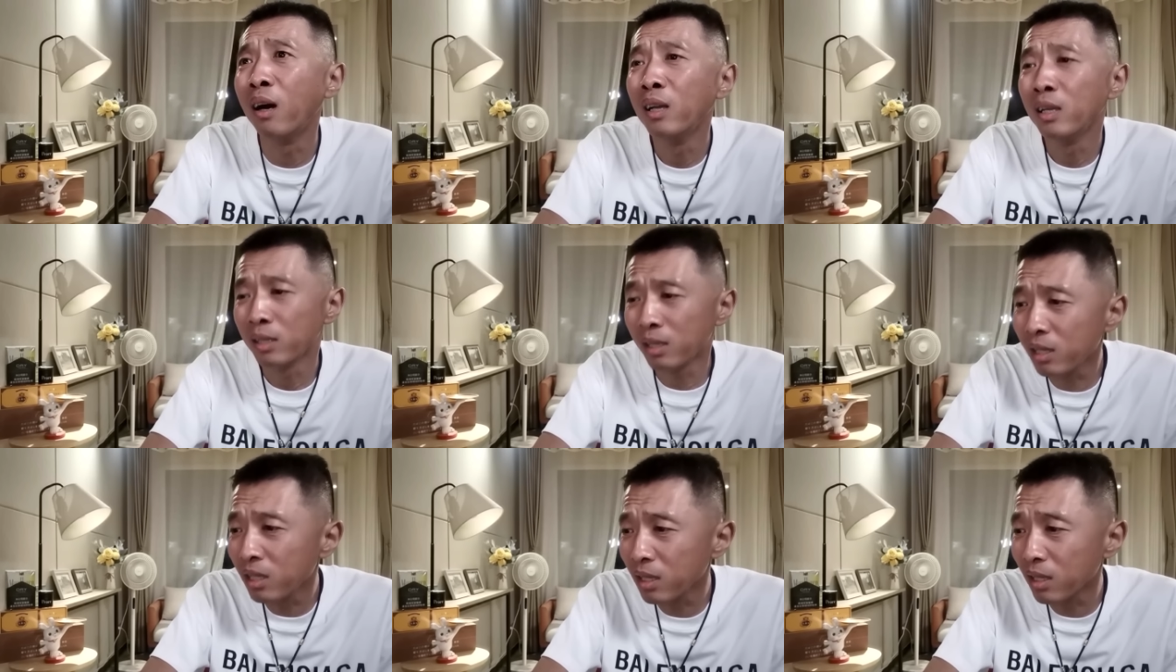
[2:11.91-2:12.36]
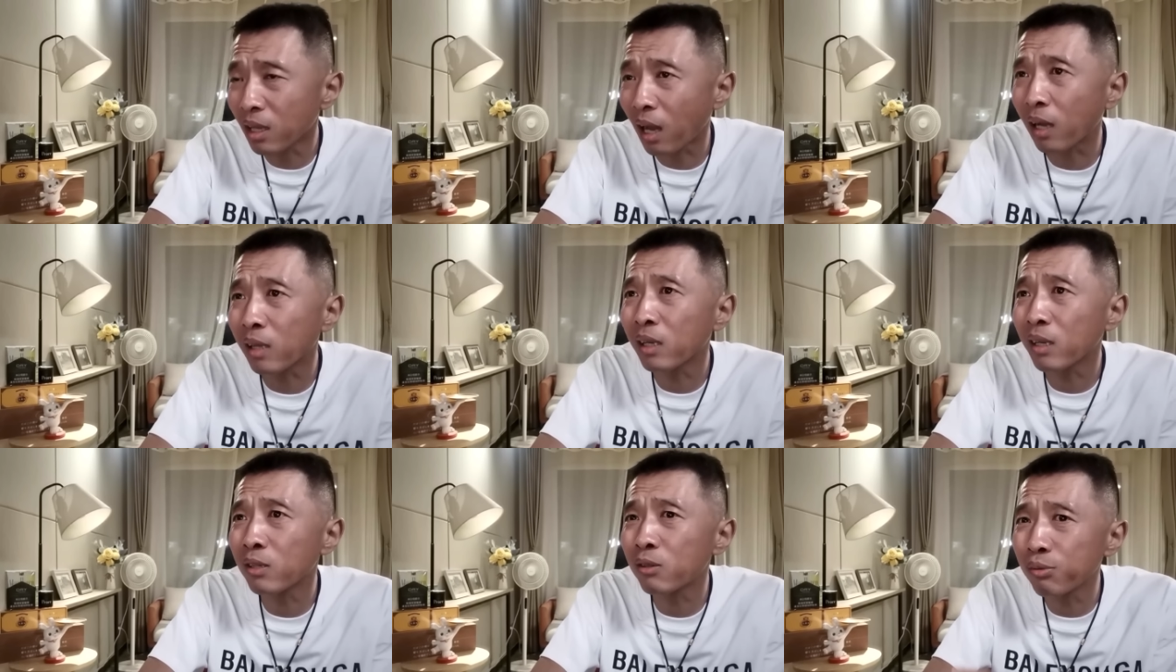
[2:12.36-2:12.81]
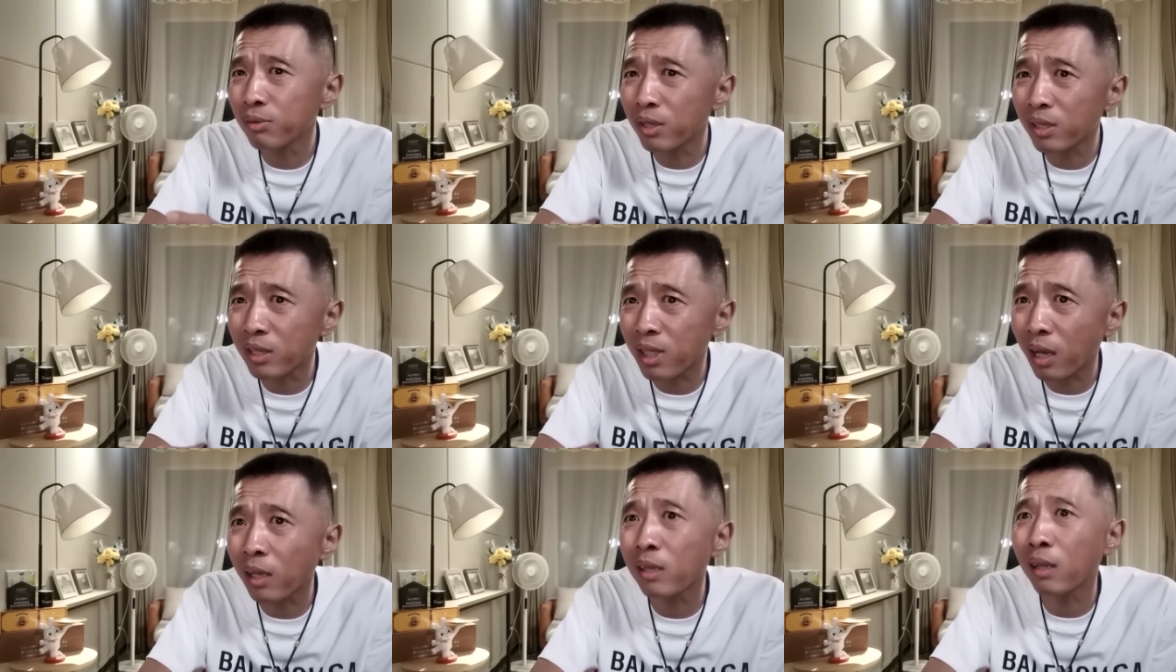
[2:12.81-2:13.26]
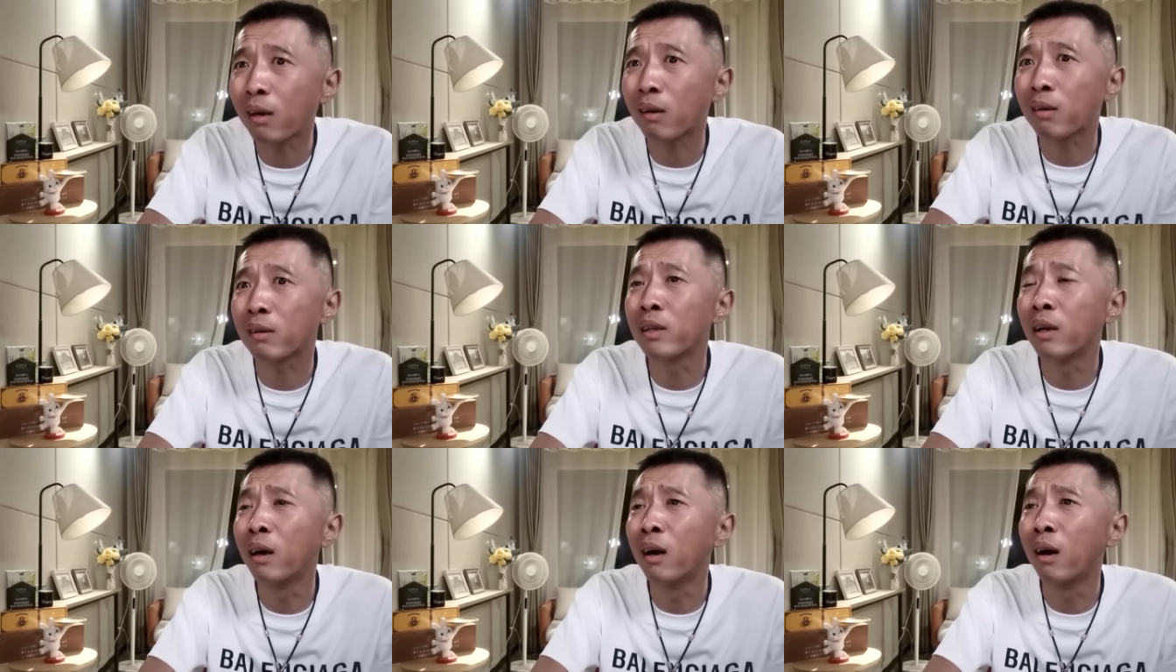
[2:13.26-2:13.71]
你得拿它出去踩点
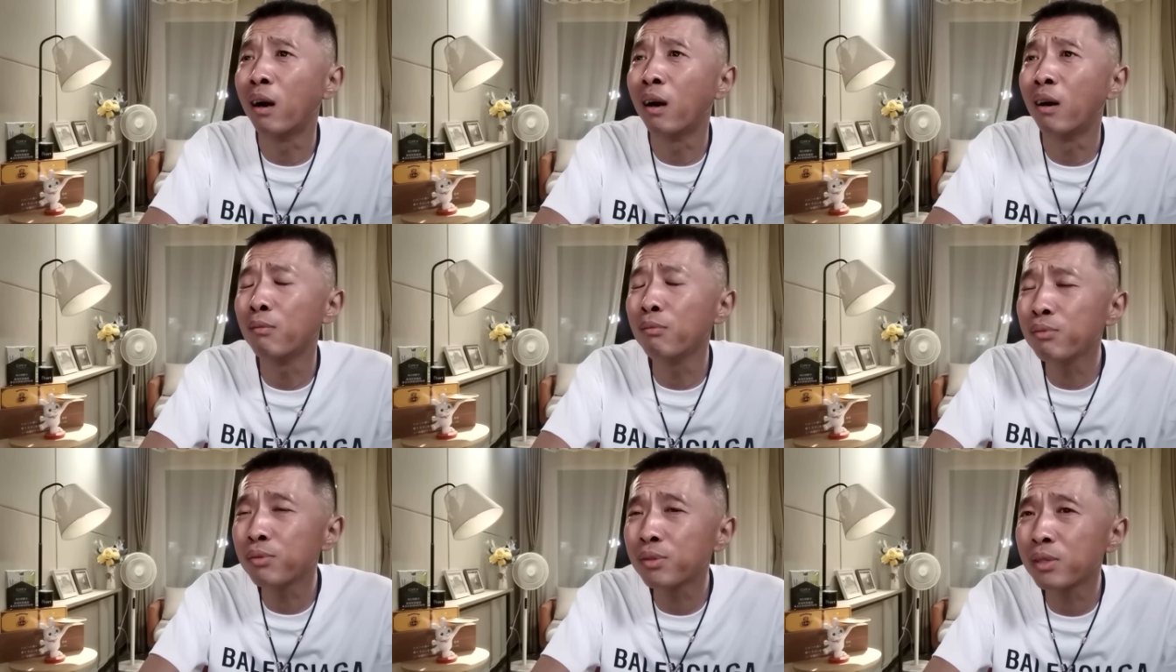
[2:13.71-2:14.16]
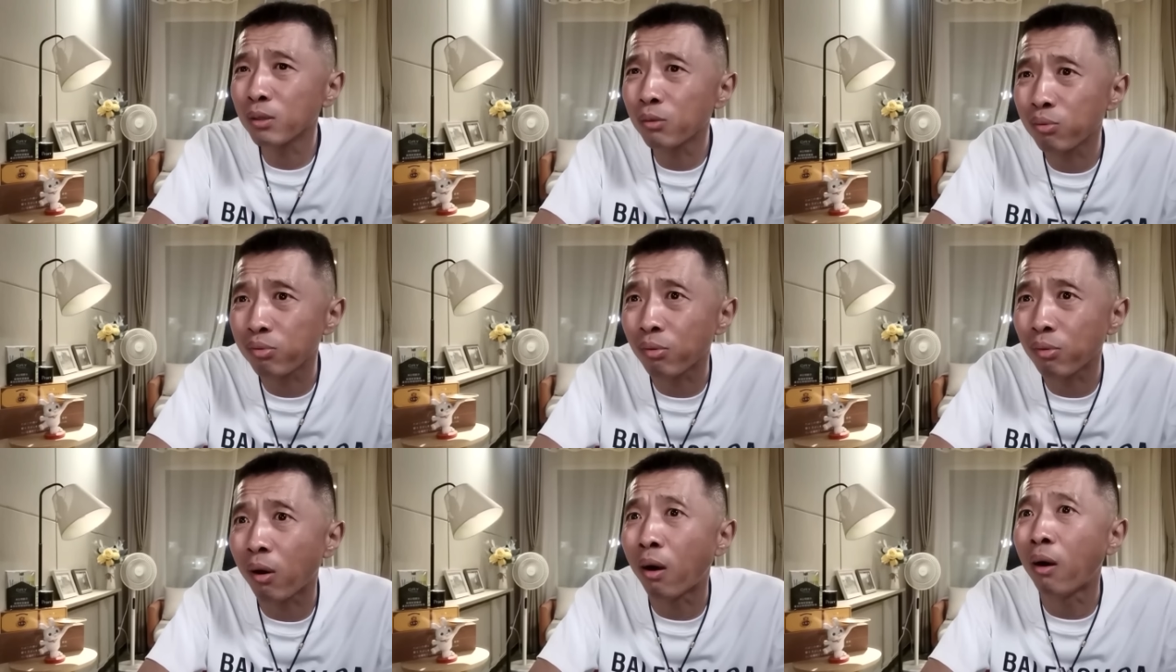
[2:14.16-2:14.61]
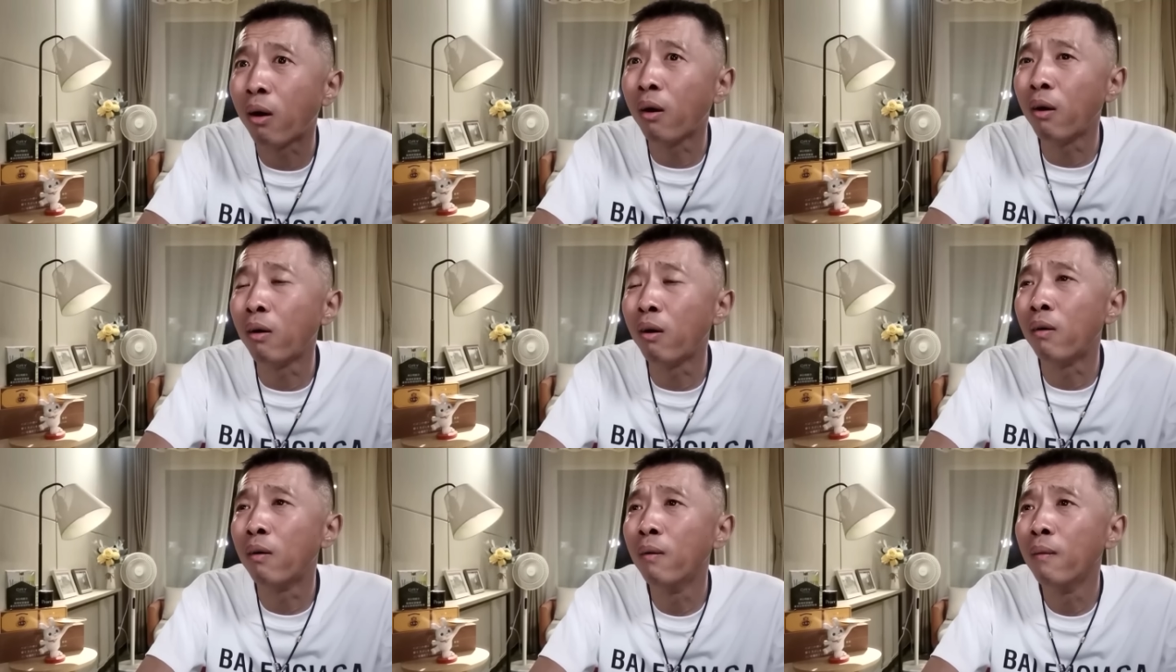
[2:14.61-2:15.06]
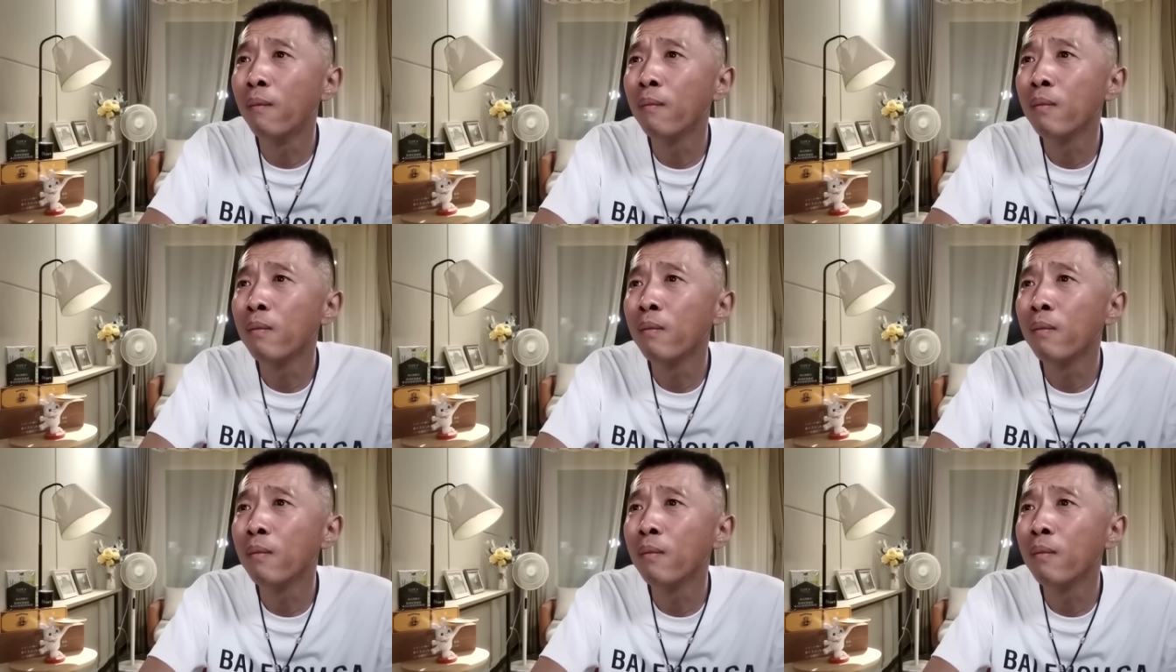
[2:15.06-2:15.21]
去，啊，物色土豪。